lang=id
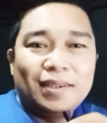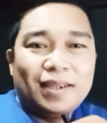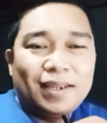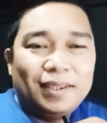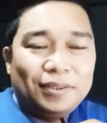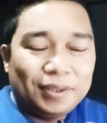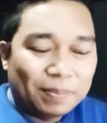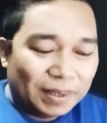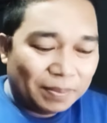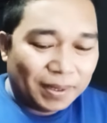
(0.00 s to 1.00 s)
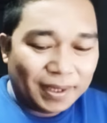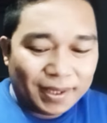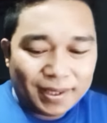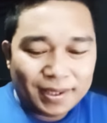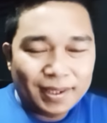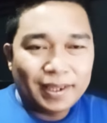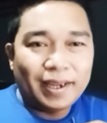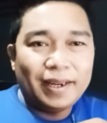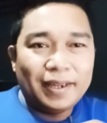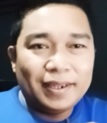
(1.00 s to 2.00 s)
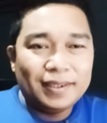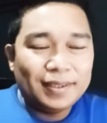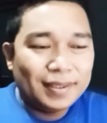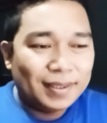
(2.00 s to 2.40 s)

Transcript: Nah itu teman-teman ya, Lia Eden